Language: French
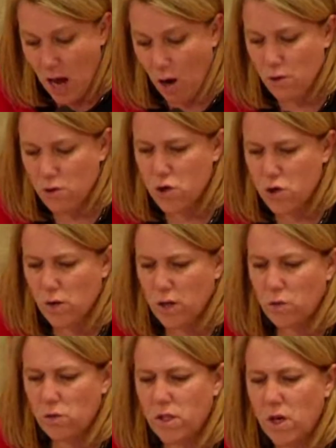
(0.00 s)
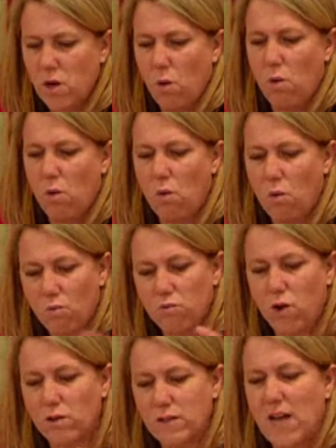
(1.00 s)
alors je souhaite aussi qu'on
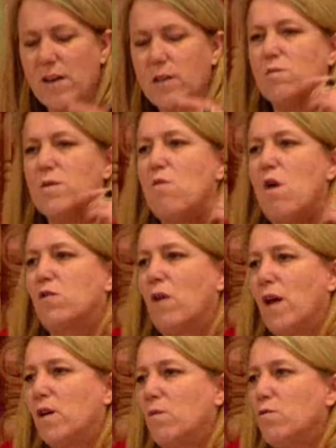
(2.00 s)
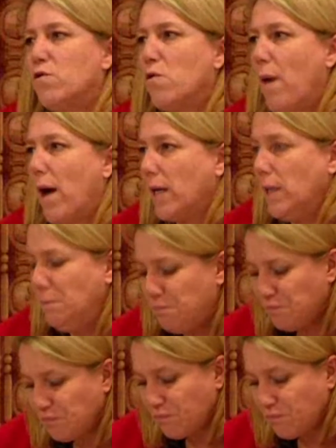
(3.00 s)
dans le travail de mémoire sur la commune de paris